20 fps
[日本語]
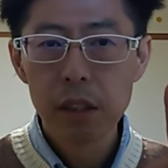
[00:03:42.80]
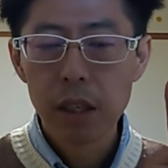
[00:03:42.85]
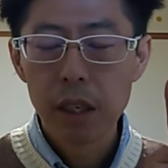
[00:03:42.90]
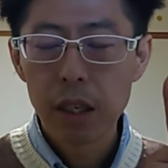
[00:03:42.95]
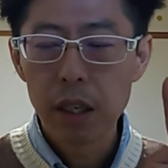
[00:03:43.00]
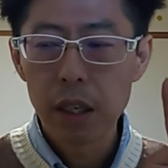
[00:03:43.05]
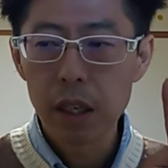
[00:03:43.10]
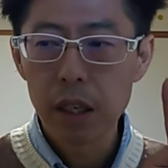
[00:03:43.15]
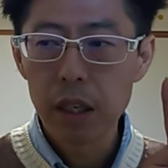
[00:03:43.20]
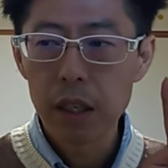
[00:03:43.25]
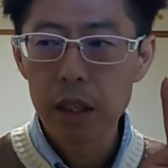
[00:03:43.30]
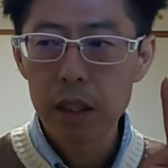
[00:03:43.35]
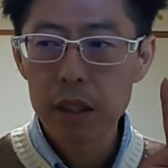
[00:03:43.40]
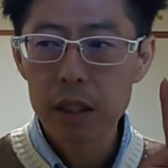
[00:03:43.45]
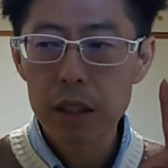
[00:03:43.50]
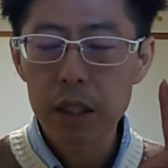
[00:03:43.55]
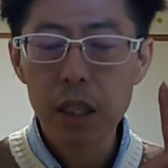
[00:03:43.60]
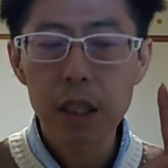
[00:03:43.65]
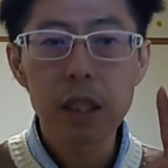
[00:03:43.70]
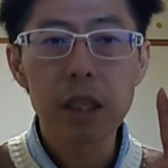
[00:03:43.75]
えー、
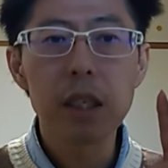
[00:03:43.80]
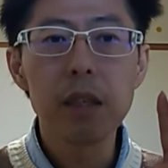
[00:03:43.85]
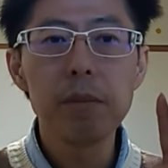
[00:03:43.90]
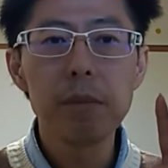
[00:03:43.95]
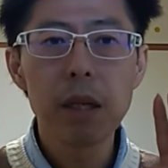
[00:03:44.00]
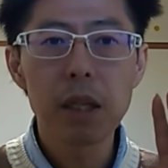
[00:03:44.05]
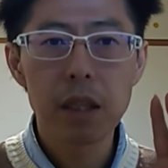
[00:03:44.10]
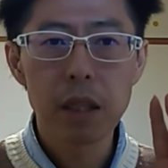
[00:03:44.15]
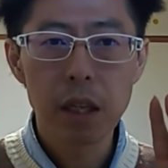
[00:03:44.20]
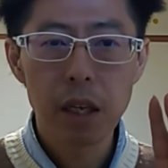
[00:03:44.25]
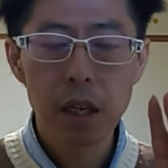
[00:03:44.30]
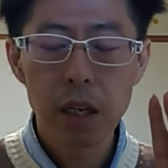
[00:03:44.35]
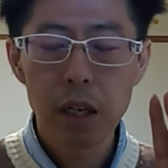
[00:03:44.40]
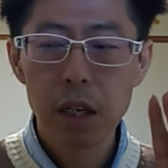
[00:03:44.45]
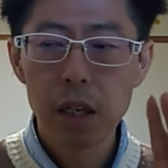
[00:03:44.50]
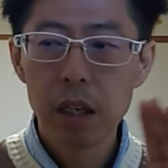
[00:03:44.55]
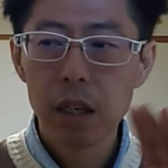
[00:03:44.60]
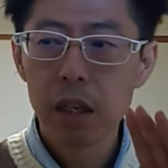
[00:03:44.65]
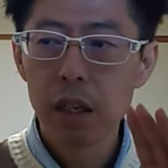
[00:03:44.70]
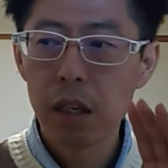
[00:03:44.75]
しっかり決めて、
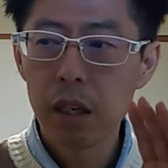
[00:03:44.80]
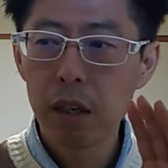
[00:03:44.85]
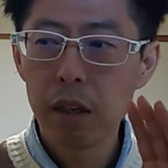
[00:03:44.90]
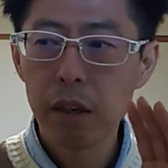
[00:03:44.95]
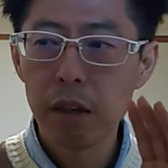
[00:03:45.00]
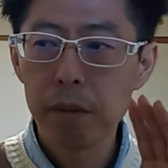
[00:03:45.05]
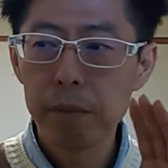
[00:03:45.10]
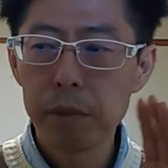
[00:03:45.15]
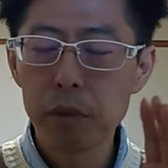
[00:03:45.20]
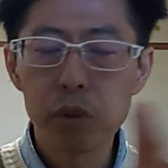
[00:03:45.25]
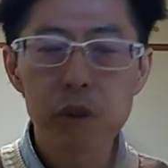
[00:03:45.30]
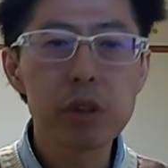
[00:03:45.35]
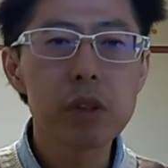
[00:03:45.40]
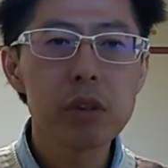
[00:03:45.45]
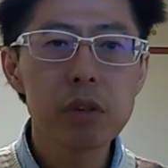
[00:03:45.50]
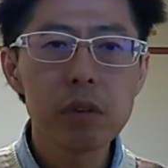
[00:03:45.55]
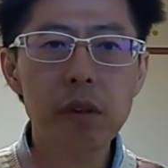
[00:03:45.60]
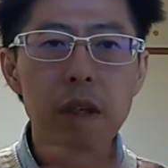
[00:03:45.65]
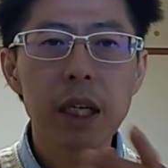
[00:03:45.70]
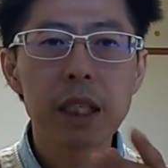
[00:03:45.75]
えー、もう普
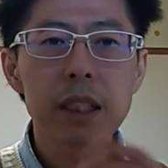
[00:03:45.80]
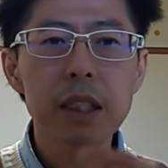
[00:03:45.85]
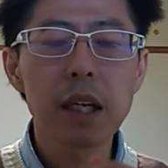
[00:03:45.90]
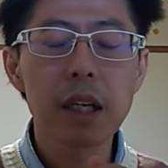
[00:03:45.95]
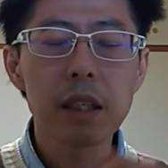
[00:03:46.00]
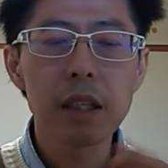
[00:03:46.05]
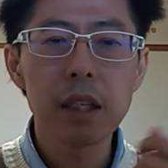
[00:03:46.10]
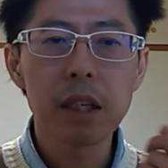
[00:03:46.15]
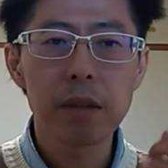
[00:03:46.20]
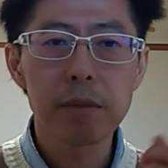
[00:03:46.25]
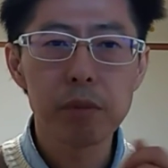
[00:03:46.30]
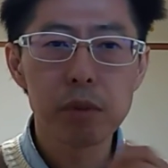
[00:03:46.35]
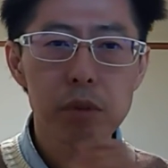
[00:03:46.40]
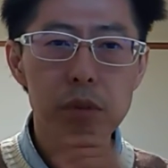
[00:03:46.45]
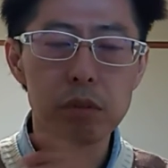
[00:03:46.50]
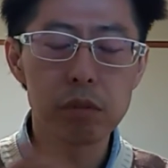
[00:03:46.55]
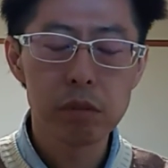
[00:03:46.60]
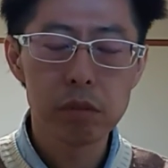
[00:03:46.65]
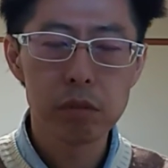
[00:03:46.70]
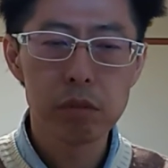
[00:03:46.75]
通の会社入ったら
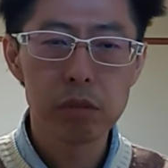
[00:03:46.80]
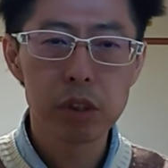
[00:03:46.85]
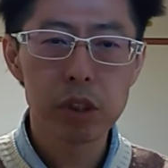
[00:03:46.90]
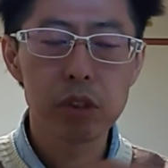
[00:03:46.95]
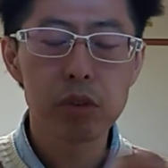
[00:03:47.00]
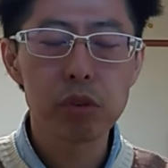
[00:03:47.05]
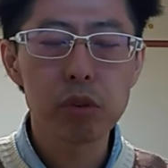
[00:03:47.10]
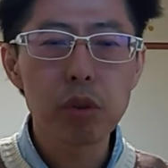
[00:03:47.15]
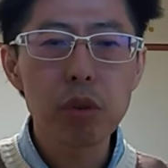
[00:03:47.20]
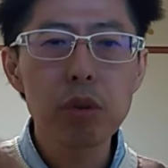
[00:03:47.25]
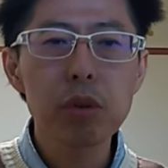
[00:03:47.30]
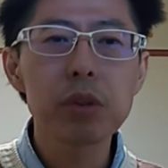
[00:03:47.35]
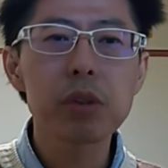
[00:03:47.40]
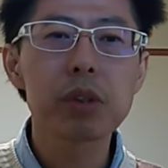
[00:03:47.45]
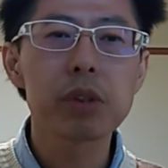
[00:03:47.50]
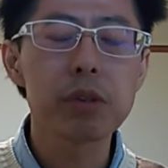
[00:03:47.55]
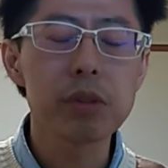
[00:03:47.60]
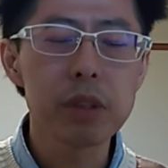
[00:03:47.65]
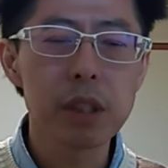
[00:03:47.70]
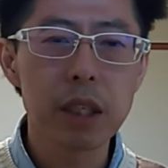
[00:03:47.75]
もうシフト用
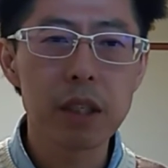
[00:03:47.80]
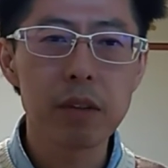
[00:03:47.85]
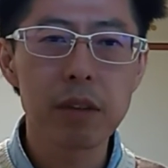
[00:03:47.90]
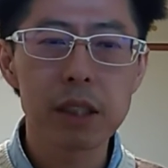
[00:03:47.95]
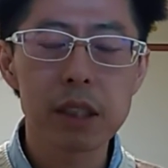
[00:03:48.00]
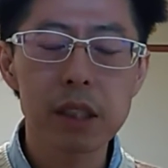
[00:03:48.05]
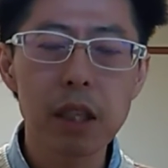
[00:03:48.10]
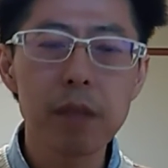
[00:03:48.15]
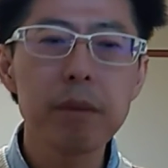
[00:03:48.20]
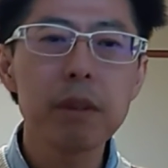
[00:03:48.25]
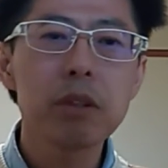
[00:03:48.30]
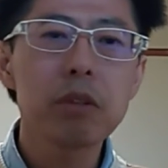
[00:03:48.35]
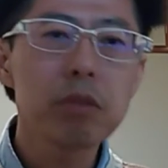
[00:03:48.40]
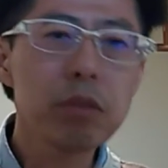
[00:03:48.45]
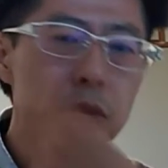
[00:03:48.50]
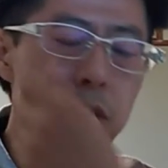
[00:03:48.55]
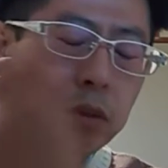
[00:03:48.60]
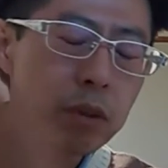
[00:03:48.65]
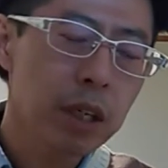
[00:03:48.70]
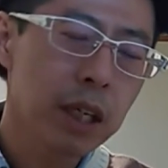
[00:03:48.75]
作ったりとか裁判所
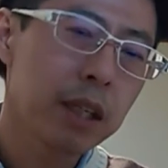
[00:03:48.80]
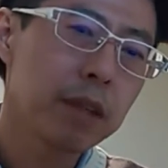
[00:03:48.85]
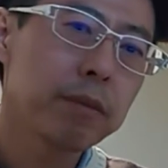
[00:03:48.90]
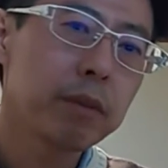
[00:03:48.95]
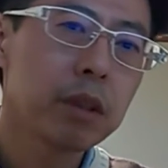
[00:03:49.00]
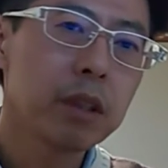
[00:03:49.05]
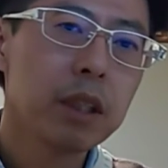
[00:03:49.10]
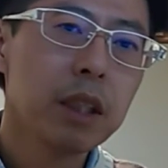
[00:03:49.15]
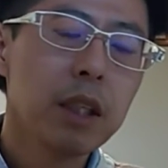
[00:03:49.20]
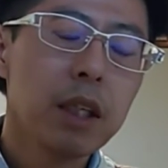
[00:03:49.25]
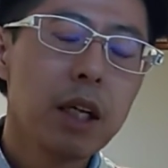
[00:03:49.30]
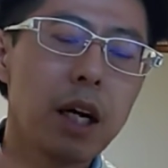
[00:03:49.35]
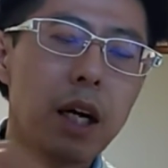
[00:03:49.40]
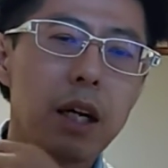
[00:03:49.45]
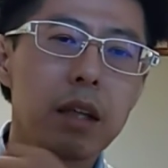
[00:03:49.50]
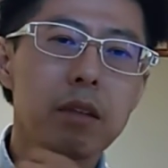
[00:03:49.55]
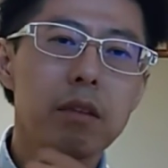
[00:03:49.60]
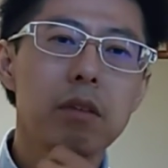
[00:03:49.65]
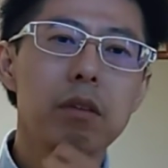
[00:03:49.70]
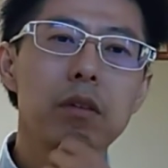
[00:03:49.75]
とかでも
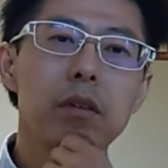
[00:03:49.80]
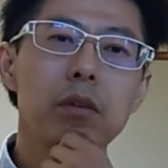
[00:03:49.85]
あの